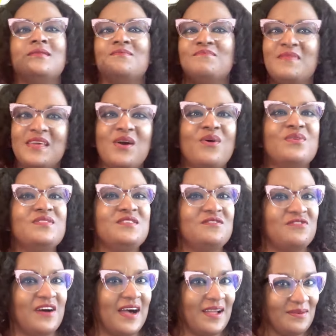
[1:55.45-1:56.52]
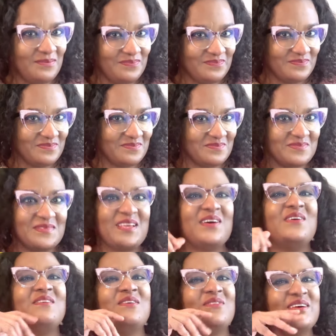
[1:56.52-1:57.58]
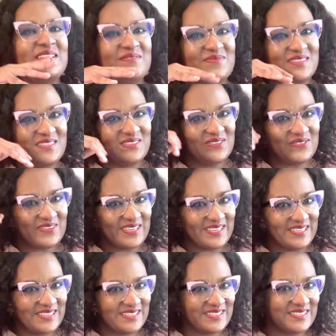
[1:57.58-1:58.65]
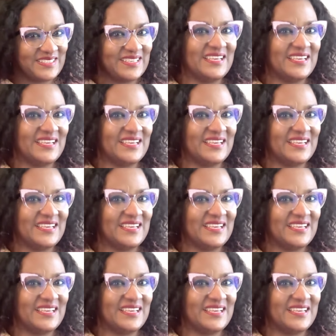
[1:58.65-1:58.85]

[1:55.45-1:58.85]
Mais on y va. On va voir des petites surprises.